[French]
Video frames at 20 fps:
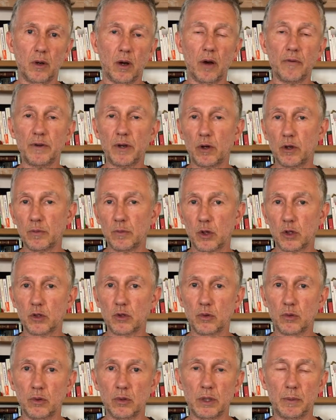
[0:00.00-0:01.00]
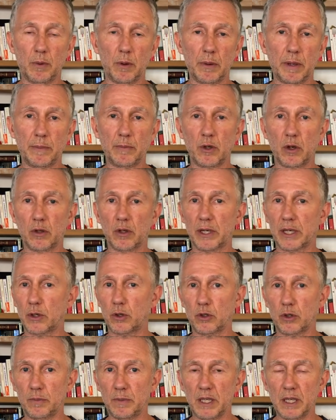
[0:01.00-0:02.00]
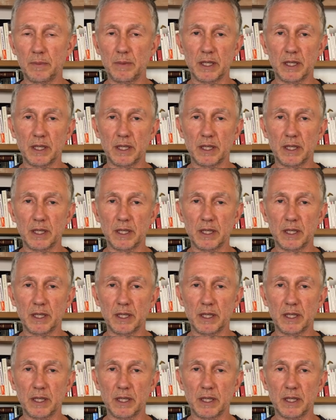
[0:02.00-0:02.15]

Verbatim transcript: environnementaux, des problèmes d'ordre économique.